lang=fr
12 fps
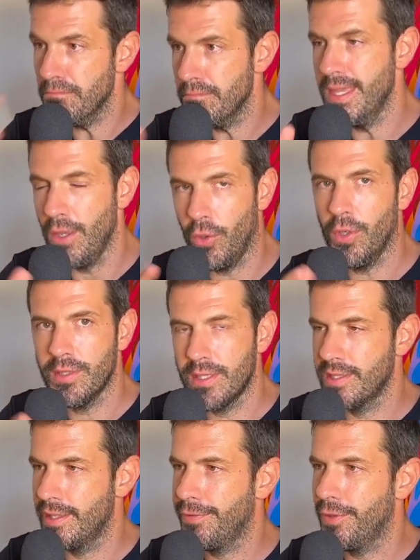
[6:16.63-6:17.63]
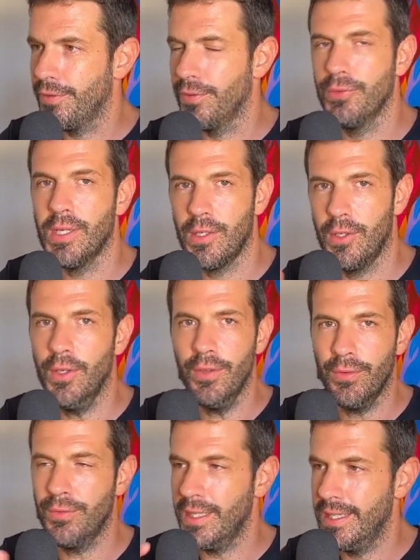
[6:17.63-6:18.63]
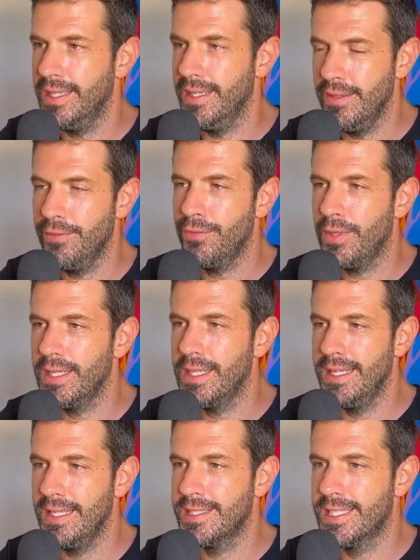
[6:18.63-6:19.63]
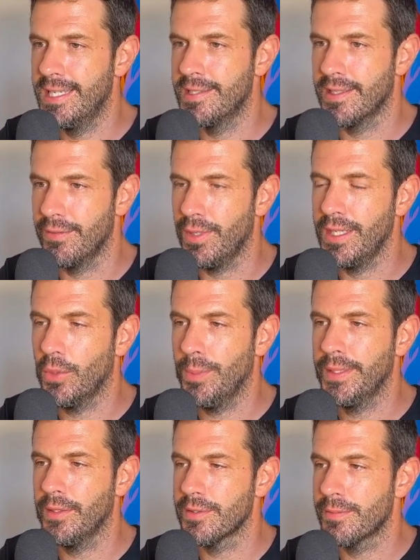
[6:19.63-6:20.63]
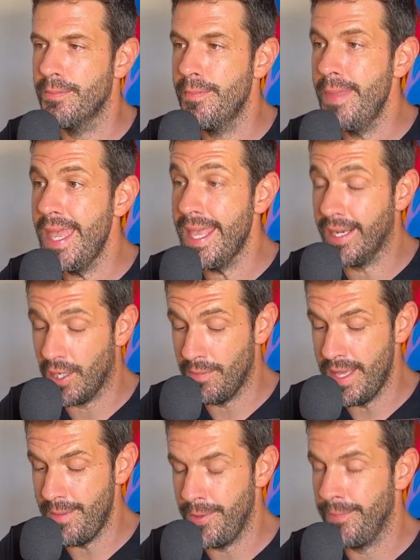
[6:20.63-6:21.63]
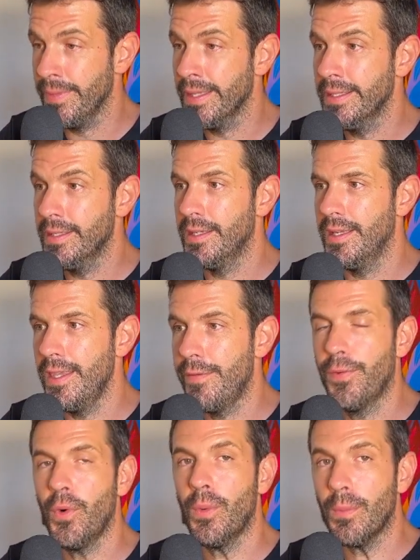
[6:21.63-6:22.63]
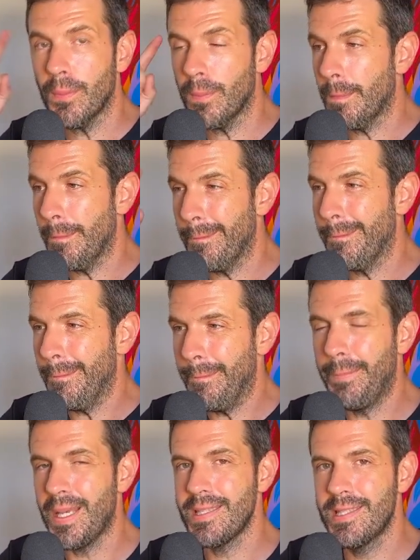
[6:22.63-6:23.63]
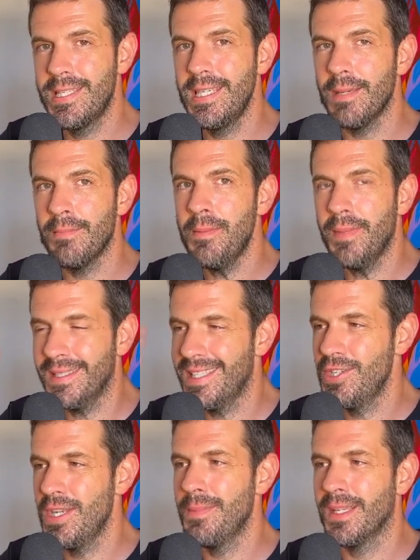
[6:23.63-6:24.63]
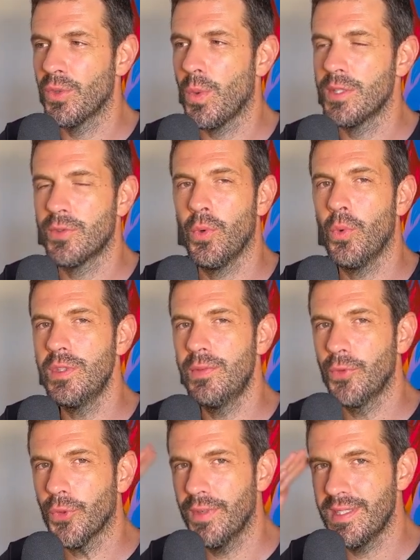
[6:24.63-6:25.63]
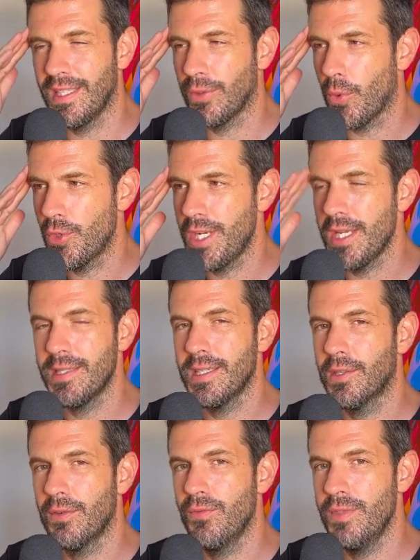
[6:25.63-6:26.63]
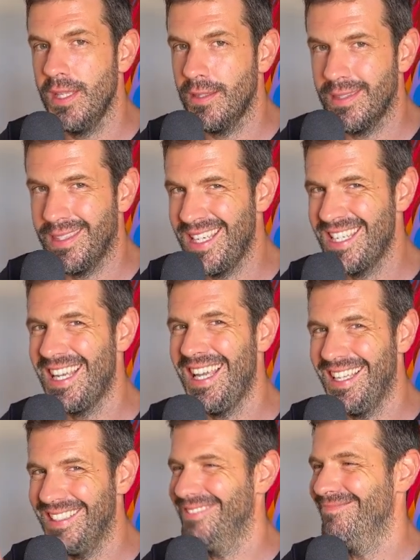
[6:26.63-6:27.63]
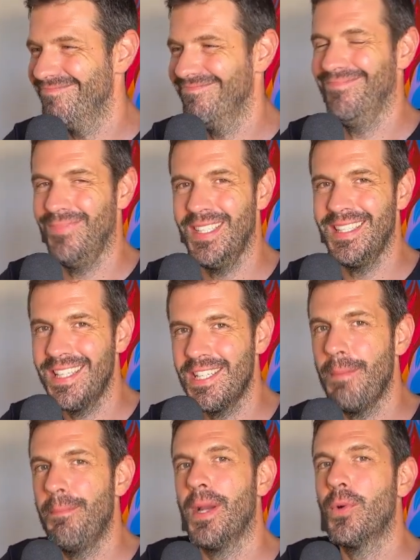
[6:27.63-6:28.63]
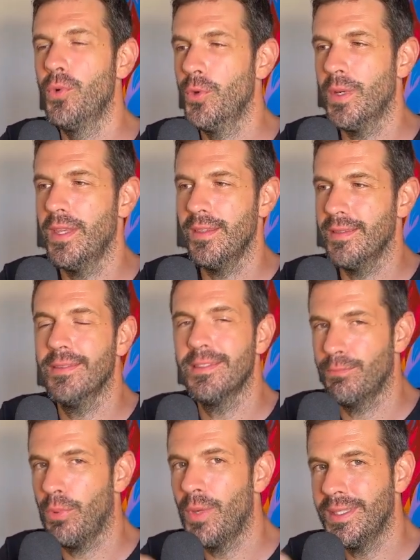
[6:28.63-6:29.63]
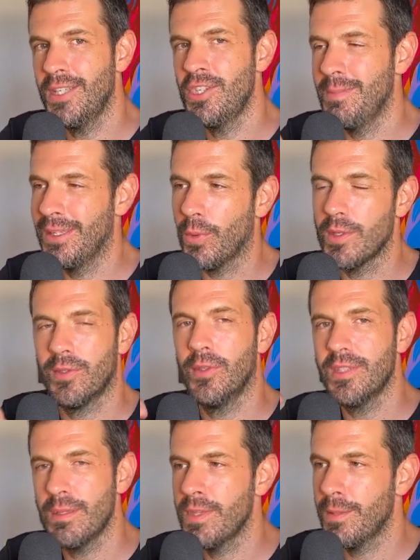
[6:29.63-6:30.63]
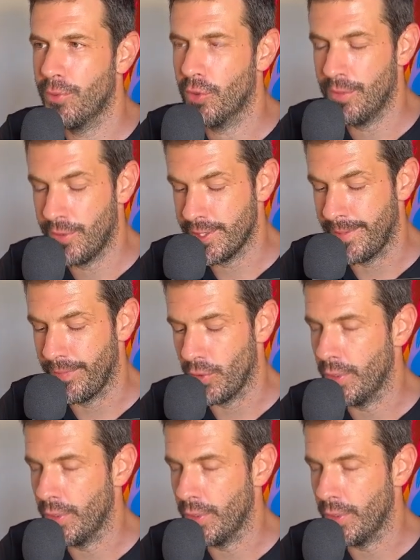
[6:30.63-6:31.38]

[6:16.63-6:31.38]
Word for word: Et encore, ça se défend, il hein, faut voir, euh, faut voir, les, faut voir les, skills, faut voir les compétences. Mais quand même, il faut pas se dire, même un TGM à 300 euros, si vous trouvez ça trop cher, c'est que vous êtes déjà, vous êtes déjà pas cool. Quoi. Pour moi, TGM à 300, c'est bien pour commencer.